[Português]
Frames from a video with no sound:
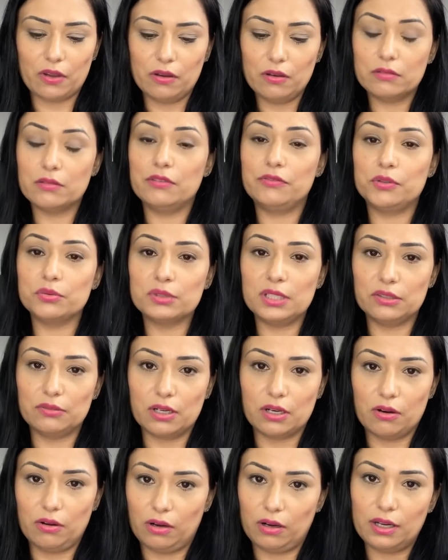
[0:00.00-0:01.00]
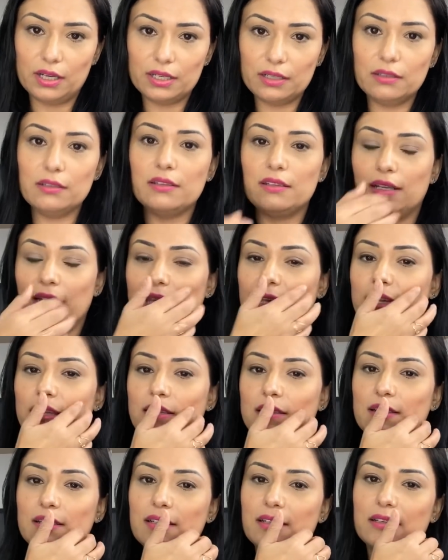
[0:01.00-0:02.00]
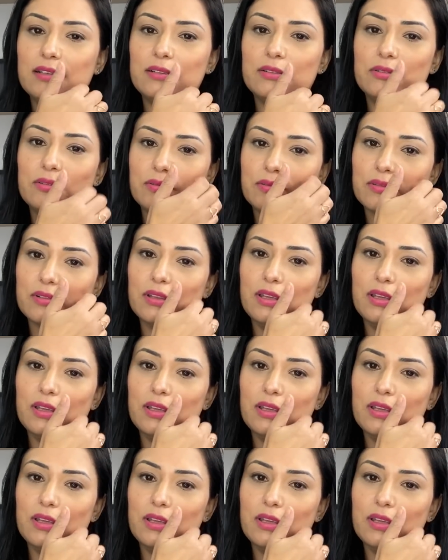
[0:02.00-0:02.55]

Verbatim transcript: Eu tô voltando agora, né, então